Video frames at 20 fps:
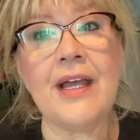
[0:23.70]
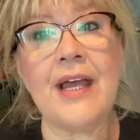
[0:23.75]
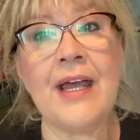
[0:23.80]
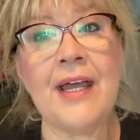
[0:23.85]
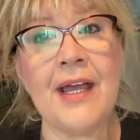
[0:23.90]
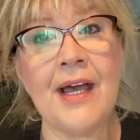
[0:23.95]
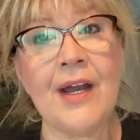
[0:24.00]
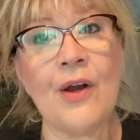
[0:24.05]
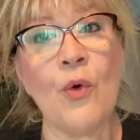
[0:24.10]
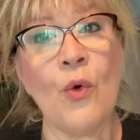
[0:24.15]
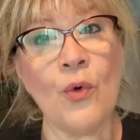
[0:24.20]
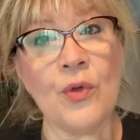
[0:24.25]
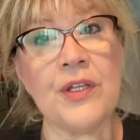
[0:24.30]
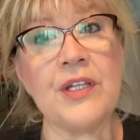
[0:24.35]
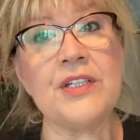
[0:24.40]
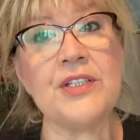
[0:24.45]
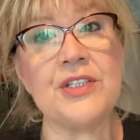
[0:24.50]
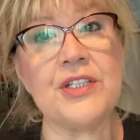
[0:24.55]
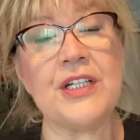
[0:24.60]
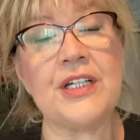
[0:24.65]
Eğer o
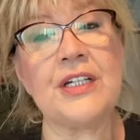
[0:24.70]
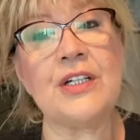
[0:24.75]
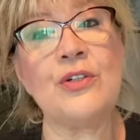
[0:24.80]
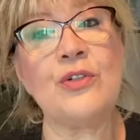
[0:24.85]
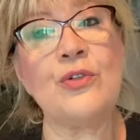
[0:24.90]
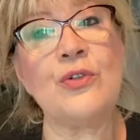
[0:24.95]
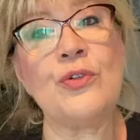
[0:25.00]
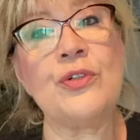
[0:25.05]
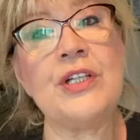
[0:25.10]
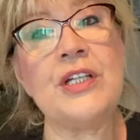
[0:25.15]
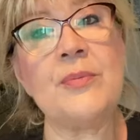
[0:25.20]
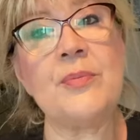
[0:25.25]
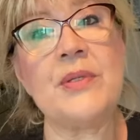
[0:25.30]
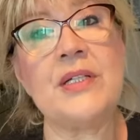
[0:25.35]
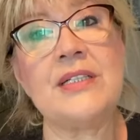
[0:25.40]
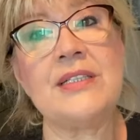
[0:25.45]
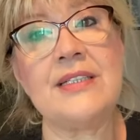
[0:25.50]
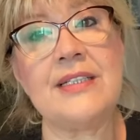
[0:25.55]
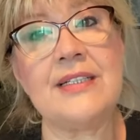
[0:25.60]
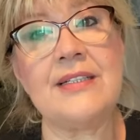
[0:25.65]
kişi kronik
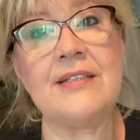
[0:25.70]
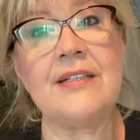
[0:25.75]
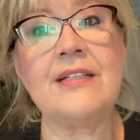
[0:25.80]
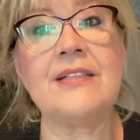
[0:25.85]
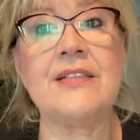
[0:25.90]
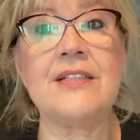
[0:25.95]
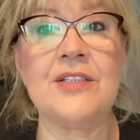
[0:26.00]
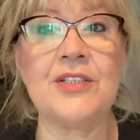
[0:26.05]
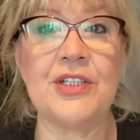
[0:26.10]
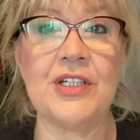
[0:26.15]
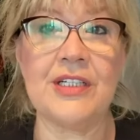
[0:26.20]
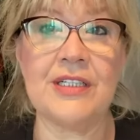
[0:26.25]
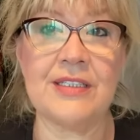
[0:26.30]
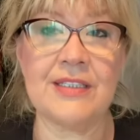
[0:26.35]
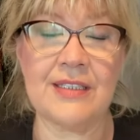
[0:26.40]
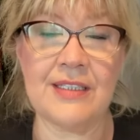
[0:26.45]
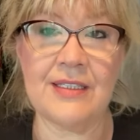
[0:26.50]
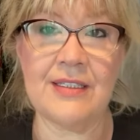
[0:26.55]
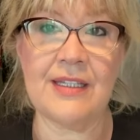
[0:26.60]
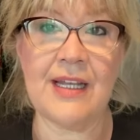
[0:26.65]
bir stres
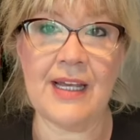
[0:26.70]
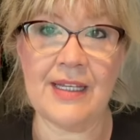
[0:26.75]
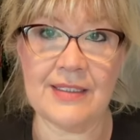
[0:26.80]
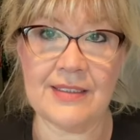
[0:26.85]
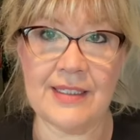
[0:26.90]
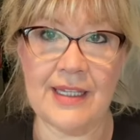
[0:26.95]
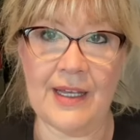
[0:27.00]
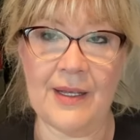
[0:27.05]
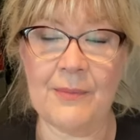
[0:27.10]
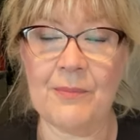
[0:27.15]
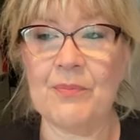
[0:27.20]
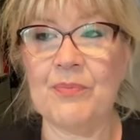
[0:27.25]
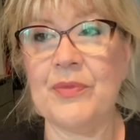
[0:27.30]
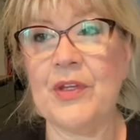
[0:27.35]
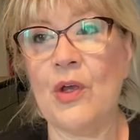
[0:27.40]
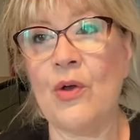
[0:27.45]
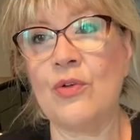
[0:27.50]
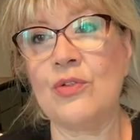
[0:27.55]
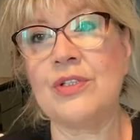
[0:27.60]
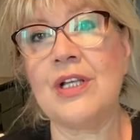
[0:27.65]
içerisindeyse,
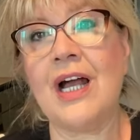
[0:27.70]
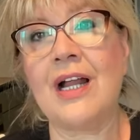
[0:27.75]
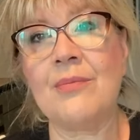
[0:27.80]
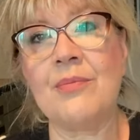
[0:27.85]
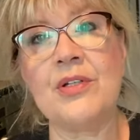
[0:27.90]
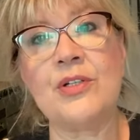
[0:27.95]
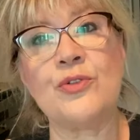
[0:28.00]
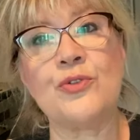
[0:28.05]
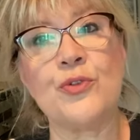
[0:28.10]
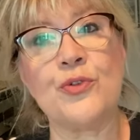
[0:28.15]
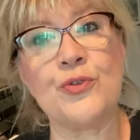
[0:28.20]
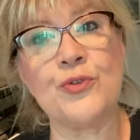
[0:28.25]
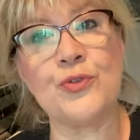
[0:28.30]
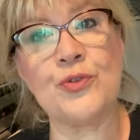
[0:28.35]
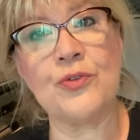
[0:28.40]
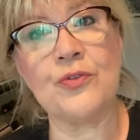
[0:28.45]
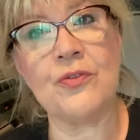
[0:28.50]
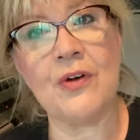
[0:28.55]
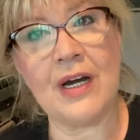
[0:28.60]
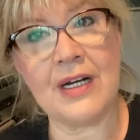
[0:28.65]
özel bir
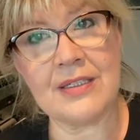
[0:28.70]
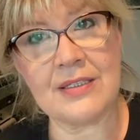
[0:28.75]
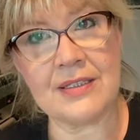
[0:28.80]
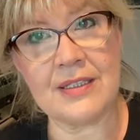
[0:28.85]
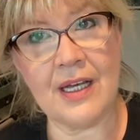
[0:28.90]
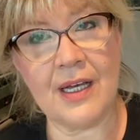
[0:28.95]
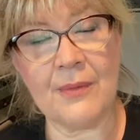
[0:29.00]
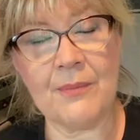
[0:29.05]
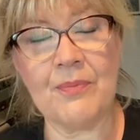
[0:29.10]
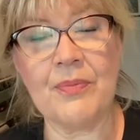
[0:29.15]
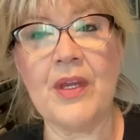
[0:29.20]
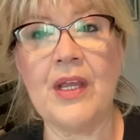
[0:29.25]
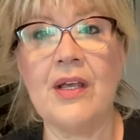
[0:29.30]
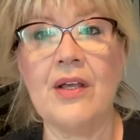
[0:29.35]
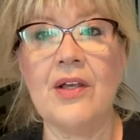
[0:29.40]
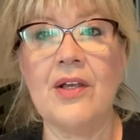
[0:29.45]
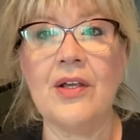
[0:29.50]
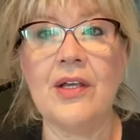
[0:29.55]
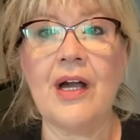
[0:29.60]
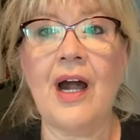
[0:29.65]
çocuğu varsa,
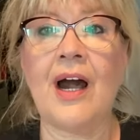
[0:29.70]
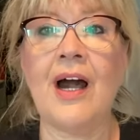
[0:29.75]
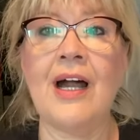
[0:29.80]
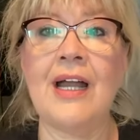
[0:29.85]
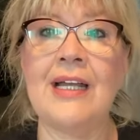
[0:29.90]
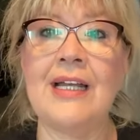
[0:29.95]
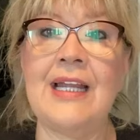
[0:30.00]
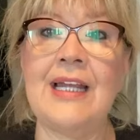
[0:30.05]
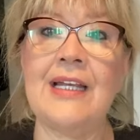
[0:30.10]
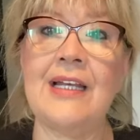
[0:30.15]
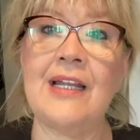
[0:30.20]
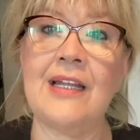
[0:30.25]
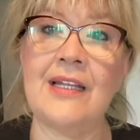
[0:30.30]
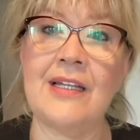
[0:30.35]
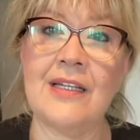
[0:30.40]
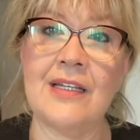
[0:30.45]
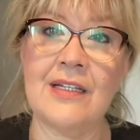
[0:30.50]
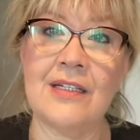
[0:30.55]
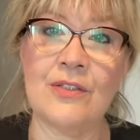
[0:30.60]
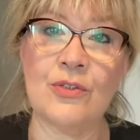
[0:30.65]
aileyle
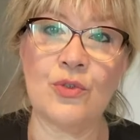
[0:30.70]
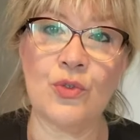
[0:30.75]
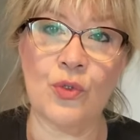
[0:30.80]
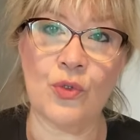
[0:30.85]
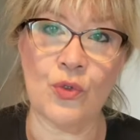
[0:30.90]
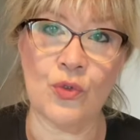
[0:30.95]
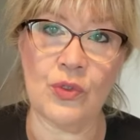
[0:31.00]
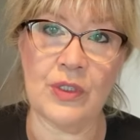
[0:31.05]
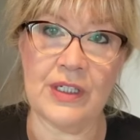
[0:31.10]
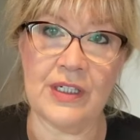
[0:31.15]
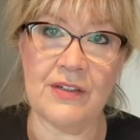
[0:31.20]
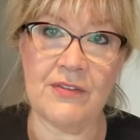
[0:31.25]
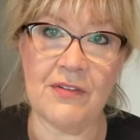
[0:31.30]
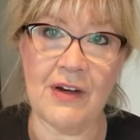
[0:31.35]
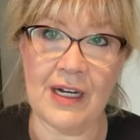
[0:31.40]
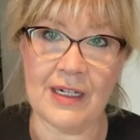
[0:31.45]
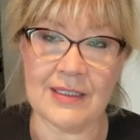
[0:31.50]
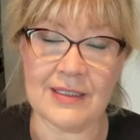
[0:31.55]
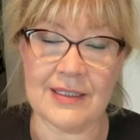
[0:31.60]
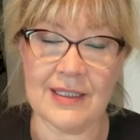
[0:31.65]
ilgili sorunları
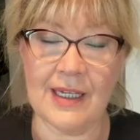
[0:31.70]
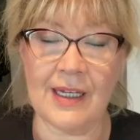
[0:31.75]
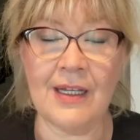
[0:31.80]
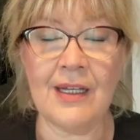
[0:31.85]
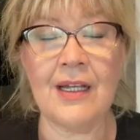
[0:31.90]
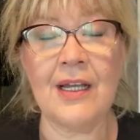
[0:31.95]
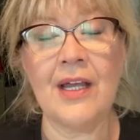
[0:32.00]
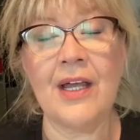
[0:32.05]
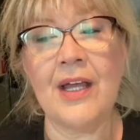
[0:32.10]
varsa